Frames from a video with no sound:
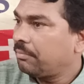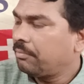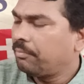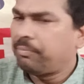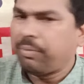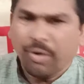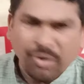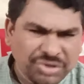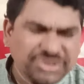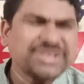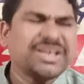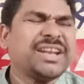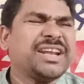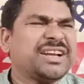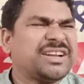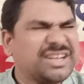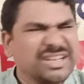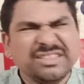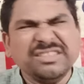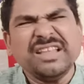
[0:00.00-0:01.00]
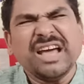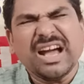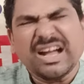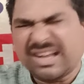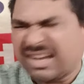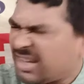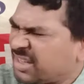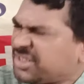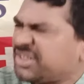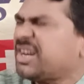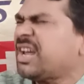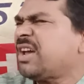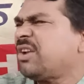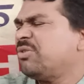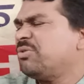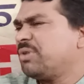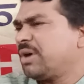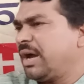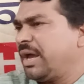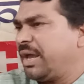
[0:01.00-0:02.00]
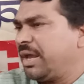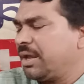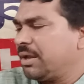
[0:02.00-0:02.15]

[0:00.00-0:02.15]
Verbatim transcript: बहुत सारे गंदा कचड़ा लोग आए